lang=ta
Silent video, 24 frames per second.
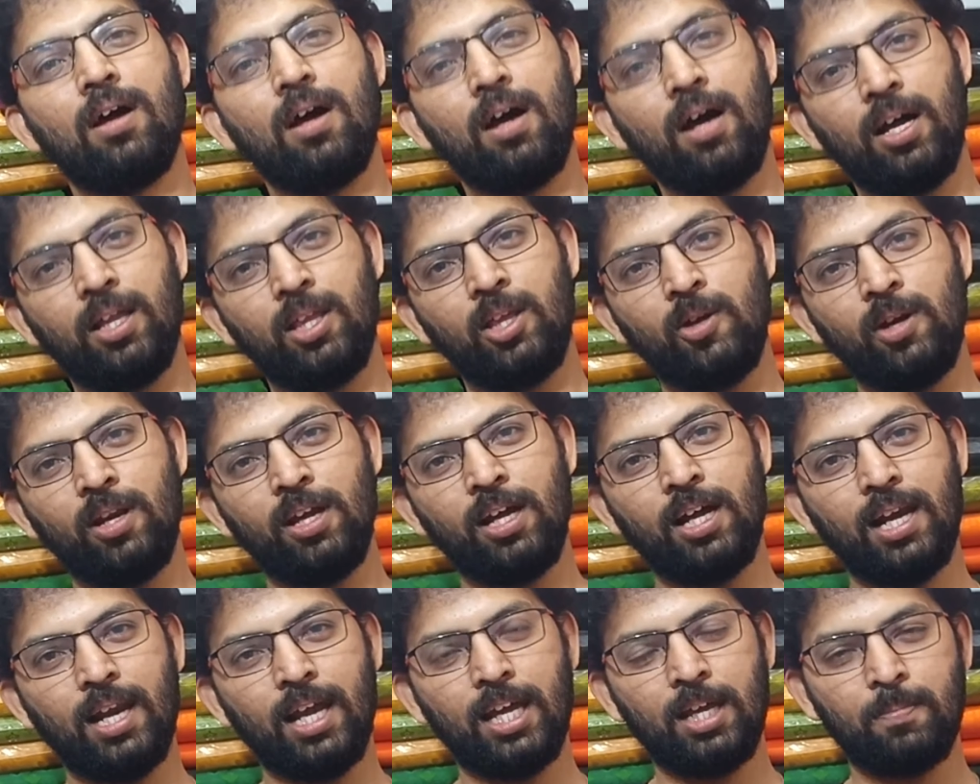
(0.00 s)
அதையும்
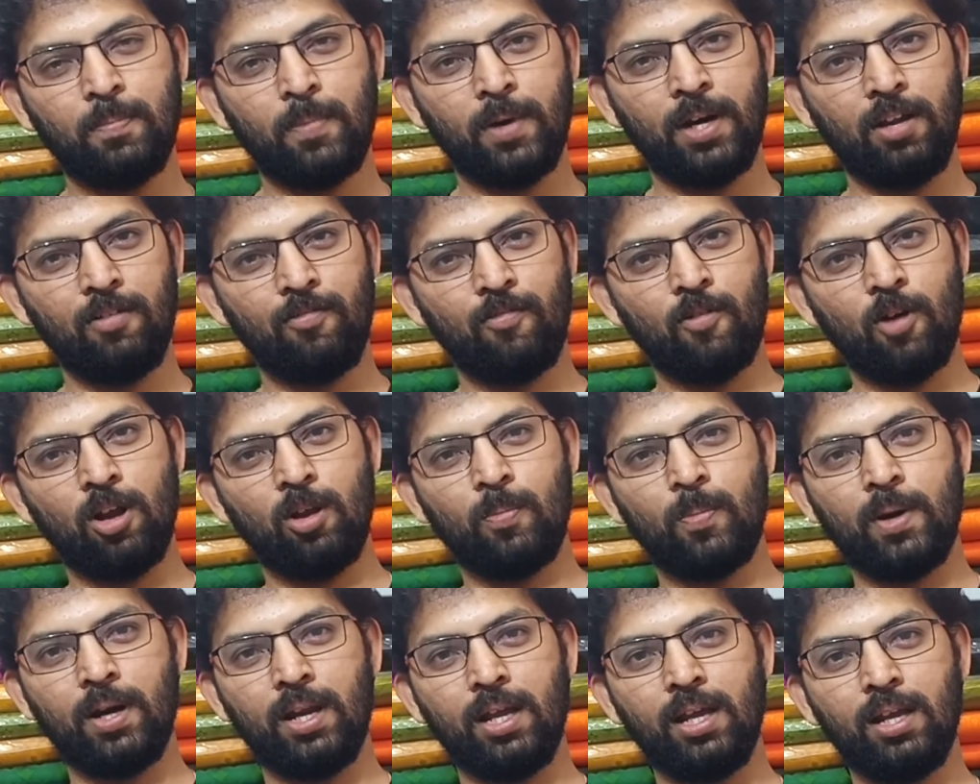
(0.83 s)
நீங்கள் லைக் பண்ணி ஃபாலோ
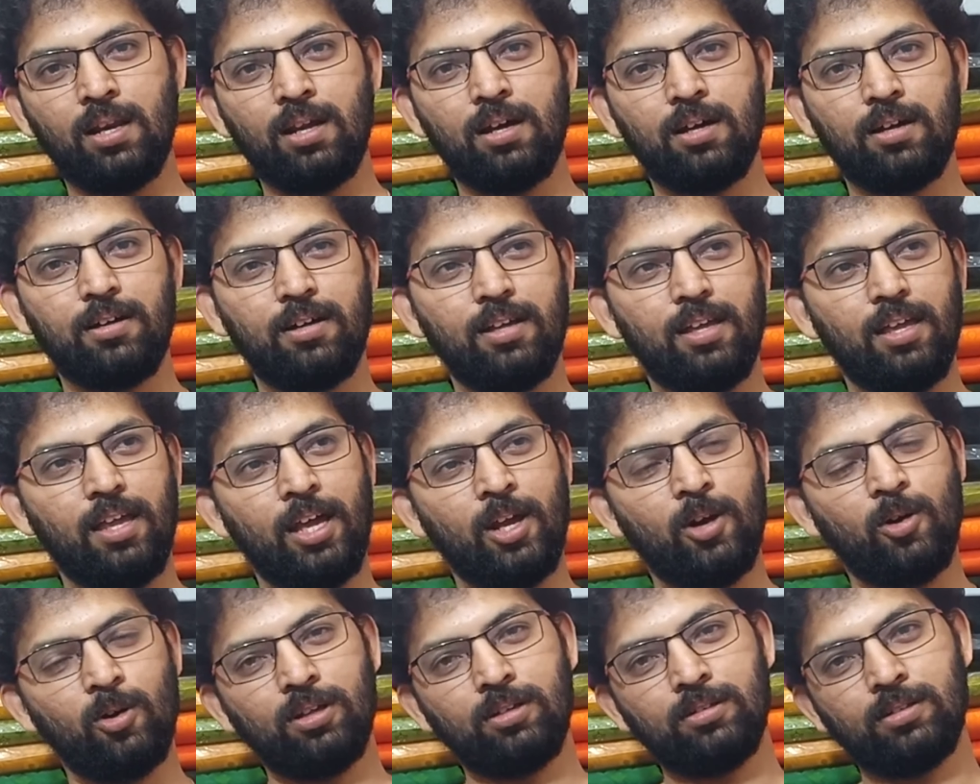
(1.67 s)
பண்ணீங்கன்னா
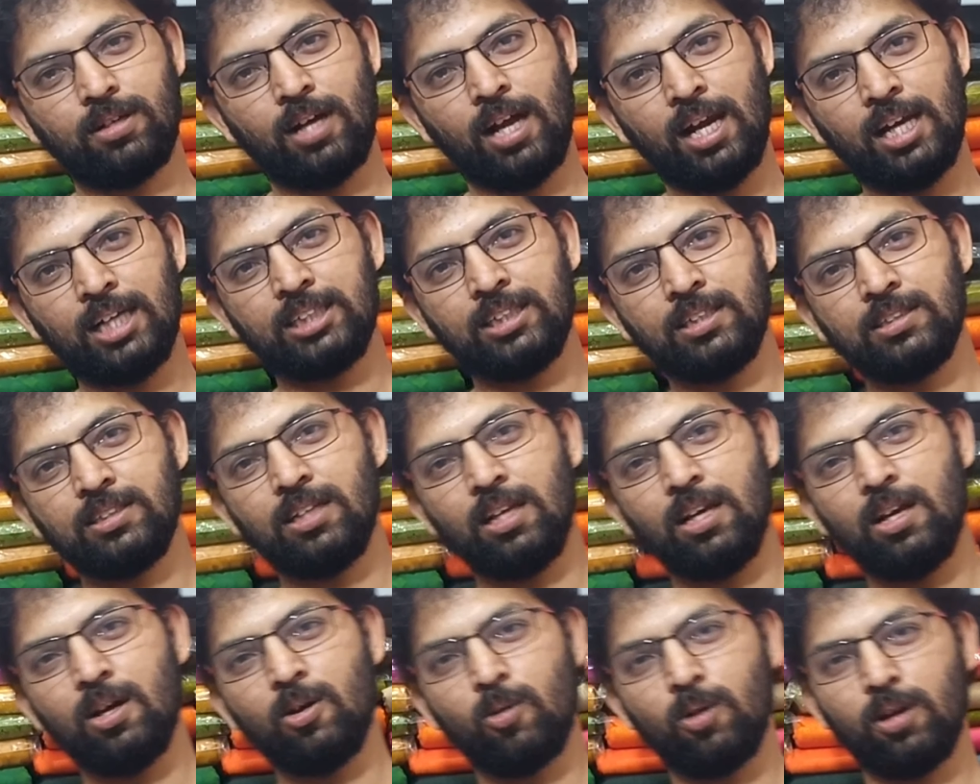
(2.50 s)
எங்களுடைய கலெக்ஷன்ஸ்
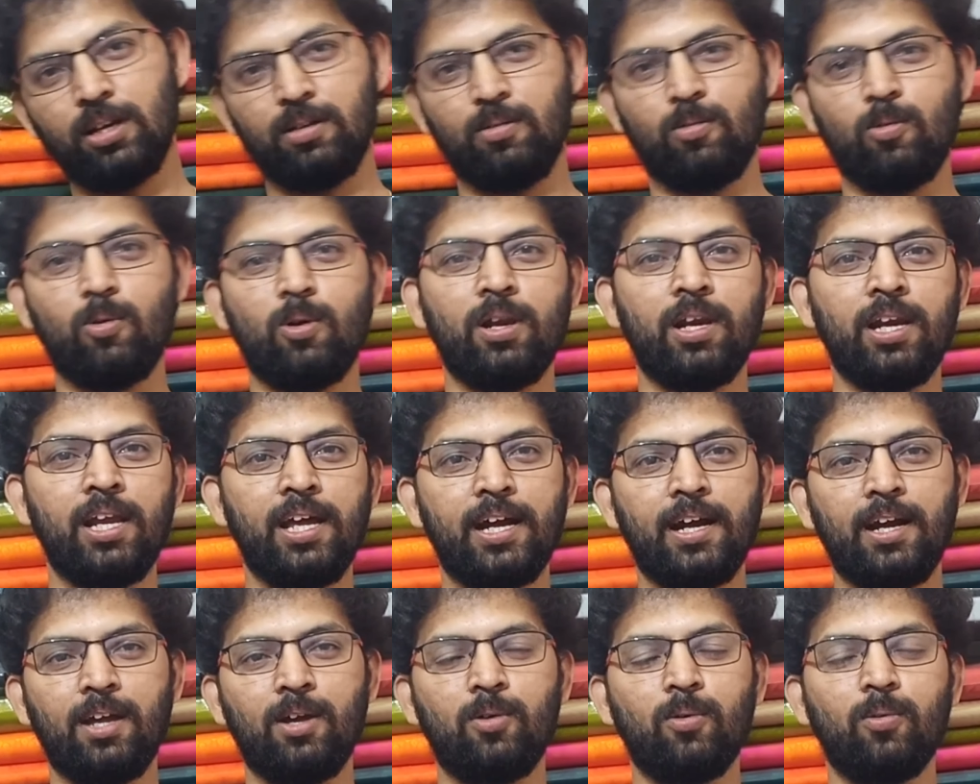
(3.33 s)
எல்லாம் உங்களுக்கு உடனே
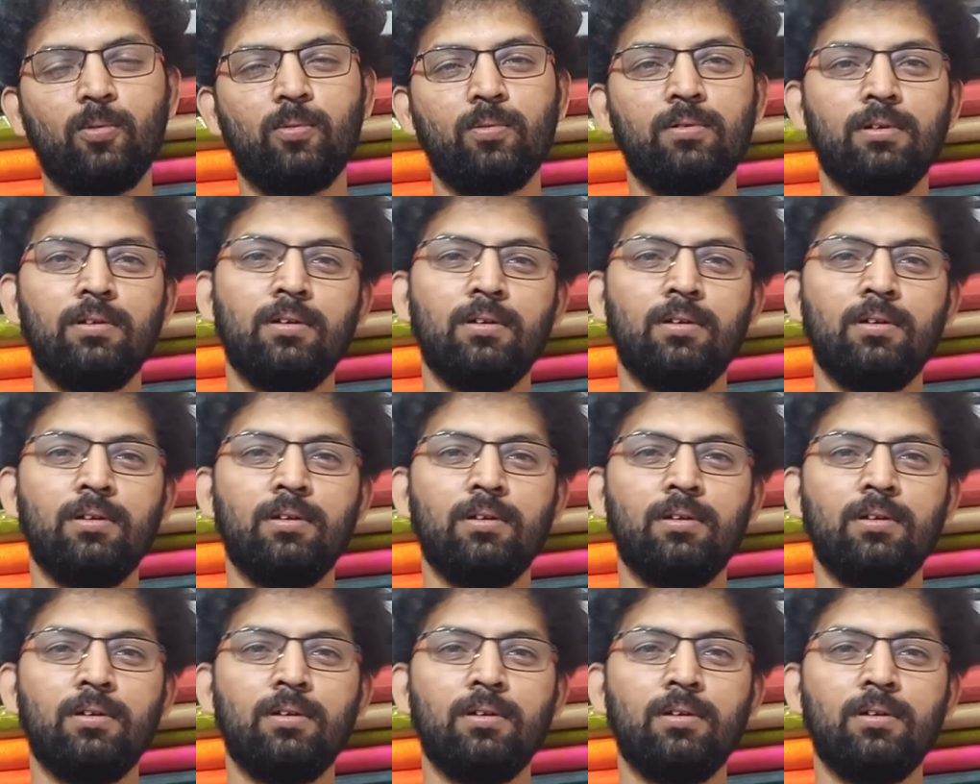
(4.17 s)
கிடைக்கும்